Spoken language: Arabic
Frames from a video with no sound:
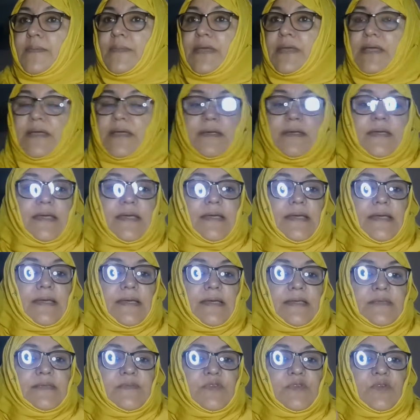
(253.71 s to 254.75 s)
ما
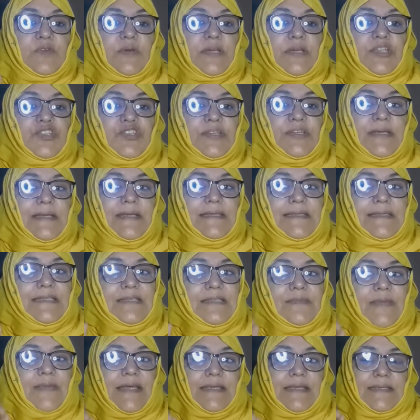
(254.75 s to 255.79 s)
جا سميتو
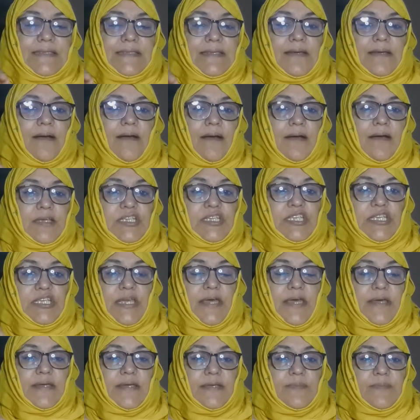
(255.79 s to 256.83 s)
كنسمع الزنقه
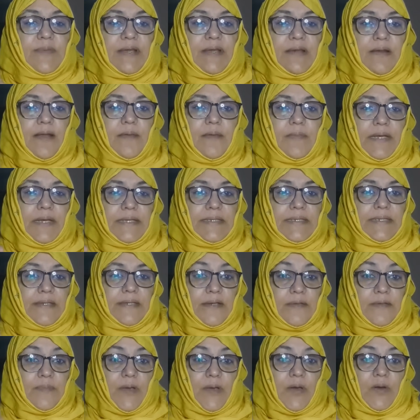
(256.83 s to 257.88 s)
برا مع ديك
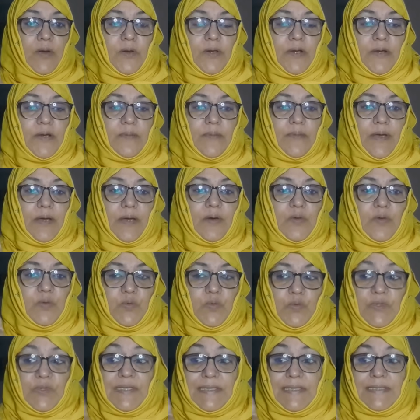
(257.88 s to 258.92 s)
الربعه الربعه
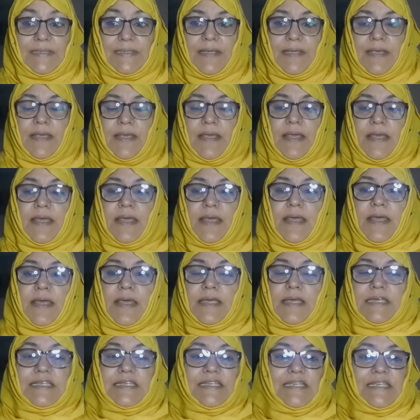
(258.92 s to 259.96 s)
ونص
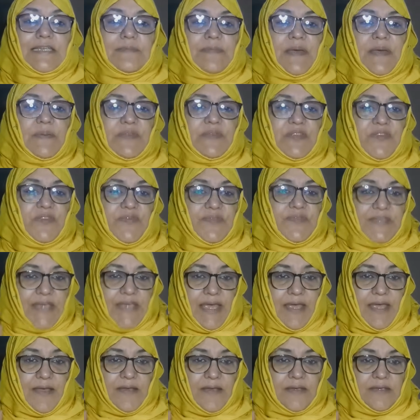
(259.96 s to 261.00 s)
شي باب
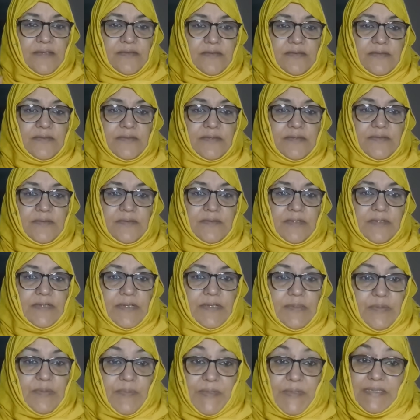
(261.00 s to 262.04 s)
تفتح
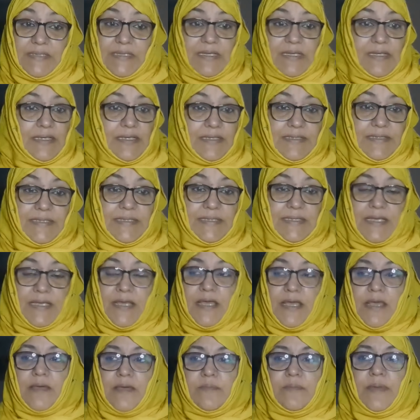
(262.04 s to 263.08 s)
البيبان ديال الحديد
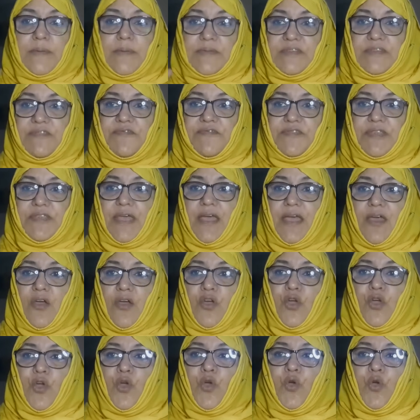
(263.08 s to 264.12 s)
باب تفتح